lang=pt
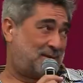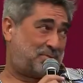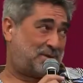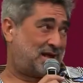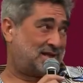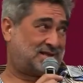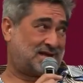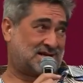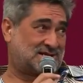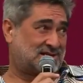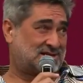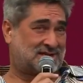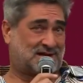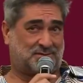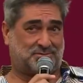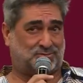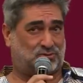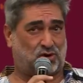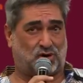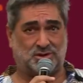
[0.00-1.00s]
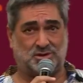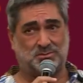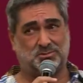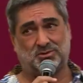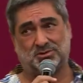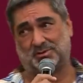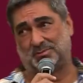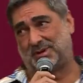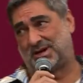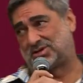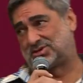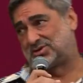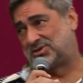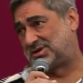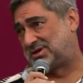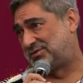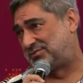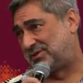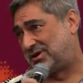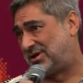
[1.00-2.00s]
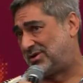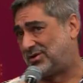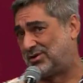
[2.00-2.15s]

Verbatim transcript: plateia já tá todo mundo beijando, foi uma